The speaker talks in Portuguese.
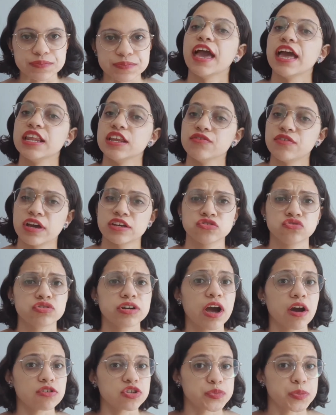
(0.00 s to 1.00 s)
Ele vai
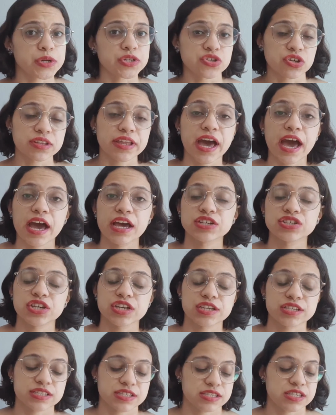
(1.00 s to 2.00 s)
julgar os
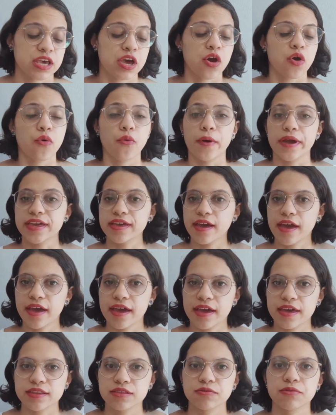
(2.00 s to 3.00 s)
personagens, o
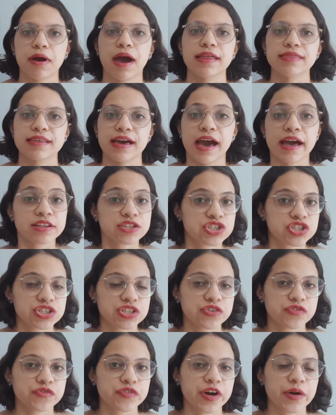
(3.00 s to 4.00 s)
enredo, a
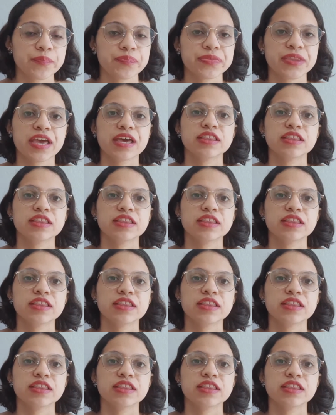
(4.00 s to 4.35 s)
narrativa,